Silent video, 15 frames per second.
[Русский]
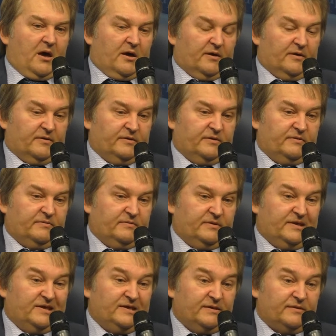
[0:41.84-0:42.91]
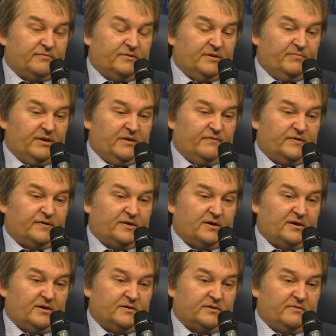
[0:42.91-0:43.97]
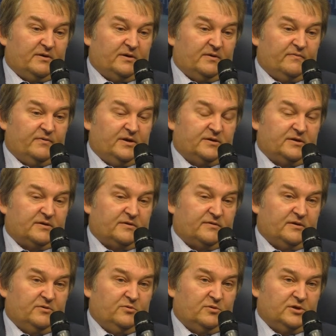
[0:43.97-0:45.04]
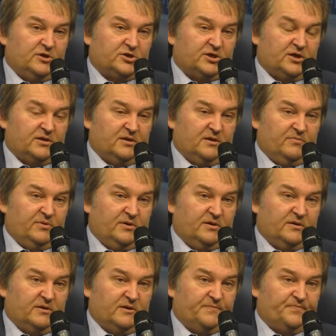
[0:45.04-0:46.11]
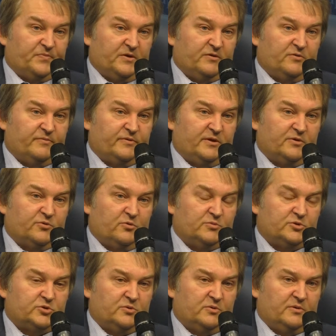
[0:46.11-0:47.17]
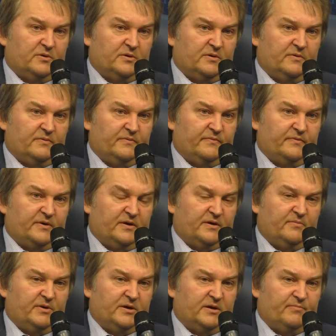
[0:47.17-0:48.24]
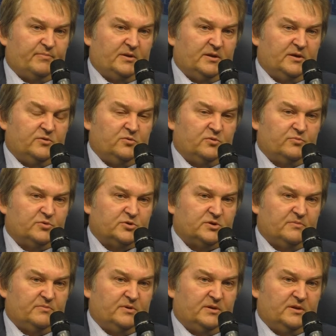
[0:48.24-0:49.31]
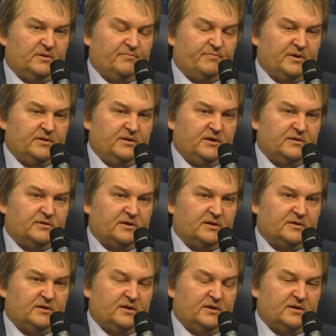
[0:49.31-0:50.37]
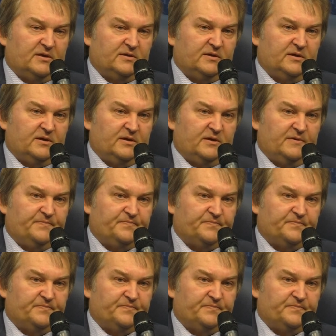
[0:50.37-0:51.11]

Э, единственный бенефициар этого конфликта – это Соединенные Штаты Америки. И, собственно, о том, что в Карабахе полыхнет, можно было понять тогда, когда,